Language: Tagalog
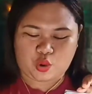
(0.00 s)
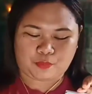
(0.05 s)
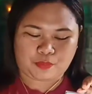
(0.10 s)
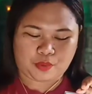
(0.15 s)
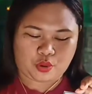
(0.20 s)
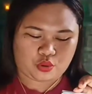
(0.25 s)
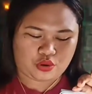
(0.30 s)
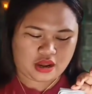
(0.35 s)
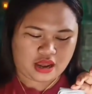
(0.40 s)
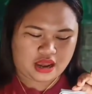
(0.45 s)
sa
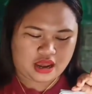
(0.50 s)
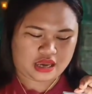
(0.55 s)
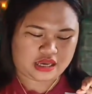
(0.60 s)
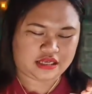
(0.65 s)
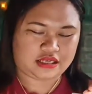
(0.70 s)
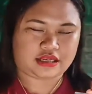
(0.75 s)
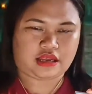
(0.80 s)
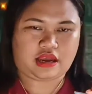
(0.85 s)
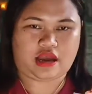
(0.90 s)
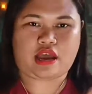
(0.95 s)
Oppo
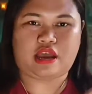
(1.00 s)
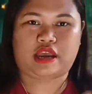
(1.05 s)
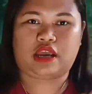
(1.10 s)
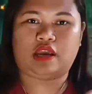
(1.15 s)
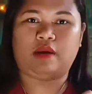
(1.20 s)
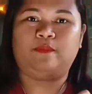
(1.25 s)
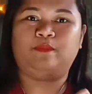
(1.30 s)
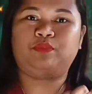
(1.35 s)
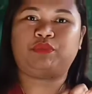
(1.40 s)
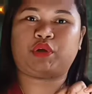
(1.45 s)
guys.
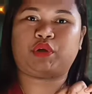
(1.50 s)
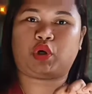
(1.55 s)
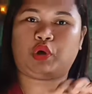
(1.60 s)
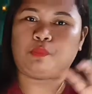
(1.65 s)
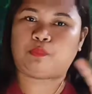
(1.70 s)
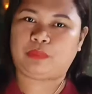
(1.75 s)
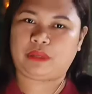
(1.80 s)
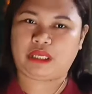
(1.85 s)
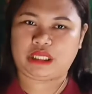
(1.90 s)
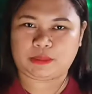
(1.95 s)
Kahit
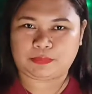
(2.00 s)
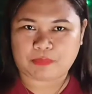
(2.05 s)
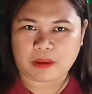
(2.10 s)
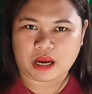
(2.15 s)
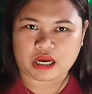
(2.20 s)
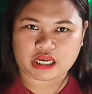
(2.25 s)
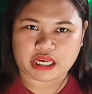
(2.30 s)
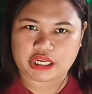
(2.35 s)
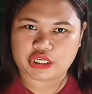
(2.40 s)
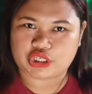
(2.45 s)
complete
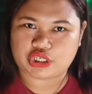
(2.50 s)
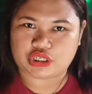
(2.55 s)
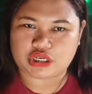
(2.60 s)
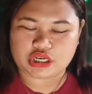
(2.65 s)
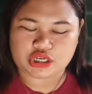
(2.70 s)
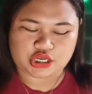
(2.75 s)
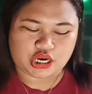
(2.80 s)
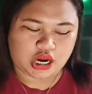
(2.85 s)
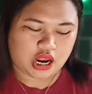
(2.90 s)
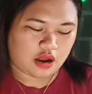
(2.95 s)

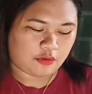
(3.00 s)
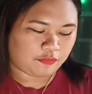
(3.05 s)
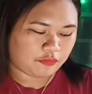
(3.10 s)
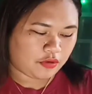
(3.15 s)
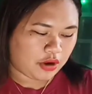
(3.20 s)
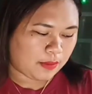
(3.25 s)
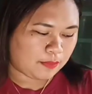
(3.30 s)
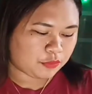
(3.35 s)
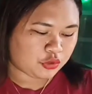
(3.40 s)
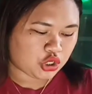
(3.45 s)
package na
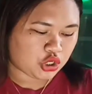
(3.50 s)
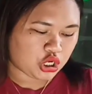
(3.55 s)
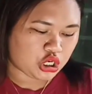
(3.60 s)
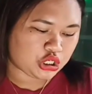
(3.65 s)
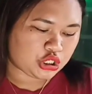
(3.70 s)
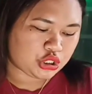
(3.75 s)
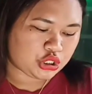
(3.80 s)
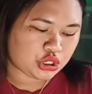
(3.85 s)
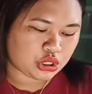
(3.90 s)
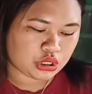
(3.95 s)
siya. From
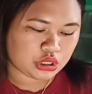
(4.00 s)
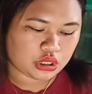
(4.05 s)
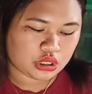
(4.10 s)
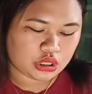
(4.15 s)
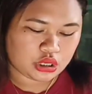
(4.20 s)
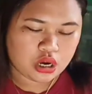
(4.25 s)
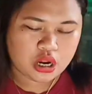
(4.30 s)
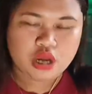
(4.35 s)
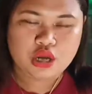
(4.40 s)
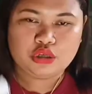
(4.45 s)

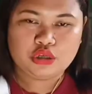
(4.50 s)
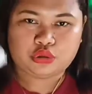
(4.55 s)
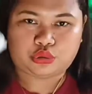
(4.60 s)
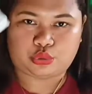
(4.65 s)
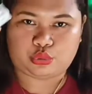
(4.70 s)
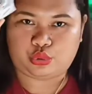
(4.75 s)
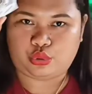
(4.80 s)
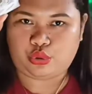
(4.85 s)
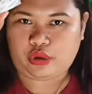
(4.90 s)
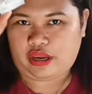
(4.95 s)
charger,
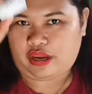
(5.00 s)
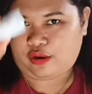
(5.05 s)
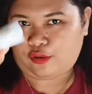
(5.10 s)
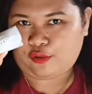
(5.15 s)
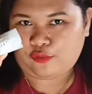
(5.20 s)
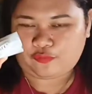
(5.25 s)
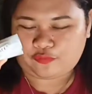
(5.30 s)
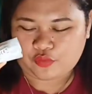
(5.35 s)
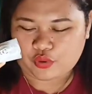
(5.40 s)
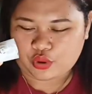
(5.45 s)
to
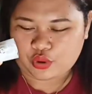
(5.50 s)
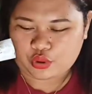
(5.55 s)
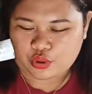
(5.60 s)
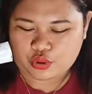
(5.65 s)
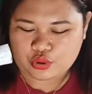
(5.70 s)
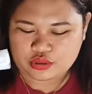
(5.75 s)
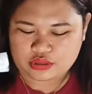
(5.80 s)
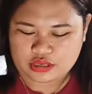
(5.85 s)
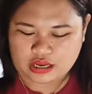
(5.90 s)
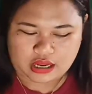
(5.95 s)

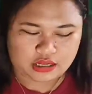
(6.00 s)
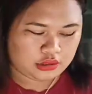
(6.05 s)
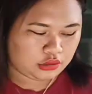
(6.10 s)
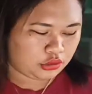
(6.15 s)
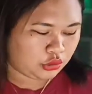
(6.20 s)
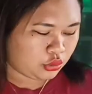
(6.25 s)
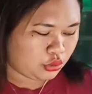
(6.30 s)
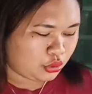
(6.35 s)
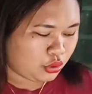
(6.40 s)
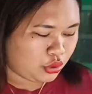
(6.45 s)
earphones,
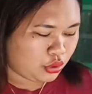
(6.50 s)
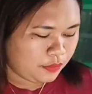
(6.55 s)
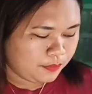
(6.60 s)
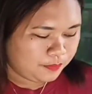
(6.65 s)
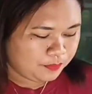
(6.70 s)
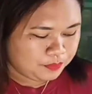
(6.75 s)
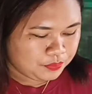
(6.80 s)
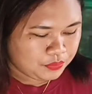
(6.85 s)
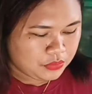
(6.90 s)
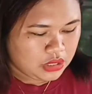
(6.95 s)
and to
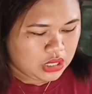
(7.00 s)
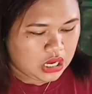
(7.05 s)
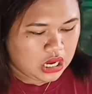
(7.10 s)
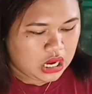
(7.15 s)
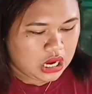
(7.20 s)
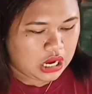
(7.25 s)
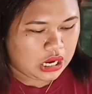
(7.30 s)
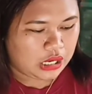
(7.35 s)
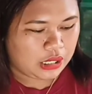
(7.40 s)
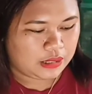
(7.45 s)

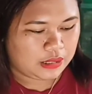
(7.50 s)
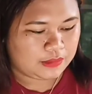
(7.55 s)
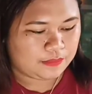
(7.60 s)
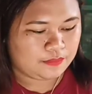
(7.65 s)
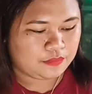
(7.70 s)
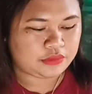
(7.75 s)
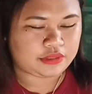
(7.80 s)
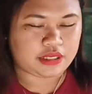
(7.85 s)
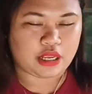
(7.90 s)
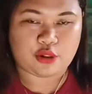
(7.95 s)

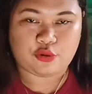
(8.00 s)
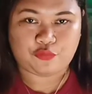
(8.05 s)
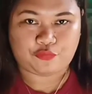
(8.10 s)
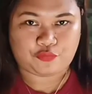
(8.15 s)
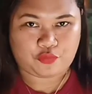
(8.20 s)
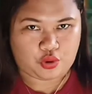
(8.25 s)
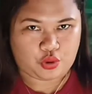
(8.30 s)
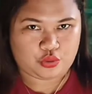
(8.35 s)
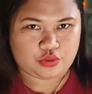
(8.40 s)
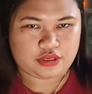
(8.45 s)
um,
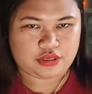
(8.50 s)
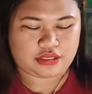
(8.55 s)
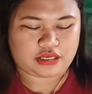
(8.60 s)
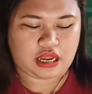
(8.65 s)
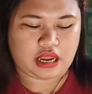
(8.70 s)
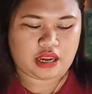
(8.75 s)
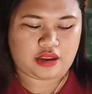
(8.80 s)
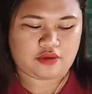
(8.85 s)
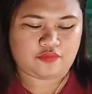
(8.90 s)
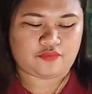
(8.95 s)
cell phones.
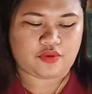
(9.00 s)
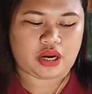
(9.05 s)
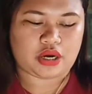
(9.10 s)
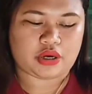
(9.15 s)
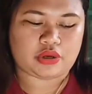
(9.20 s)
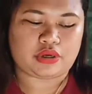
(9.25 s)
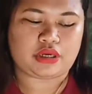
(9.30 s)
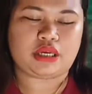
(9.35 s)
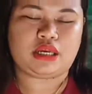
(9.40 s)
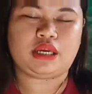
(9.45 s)
Kay
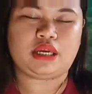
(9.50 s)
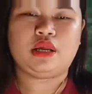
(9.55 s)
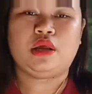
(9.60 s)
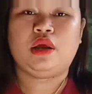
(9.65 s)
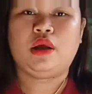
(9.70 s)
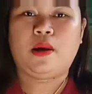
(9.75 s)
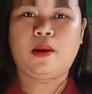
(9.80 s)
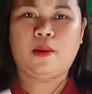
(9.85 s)
very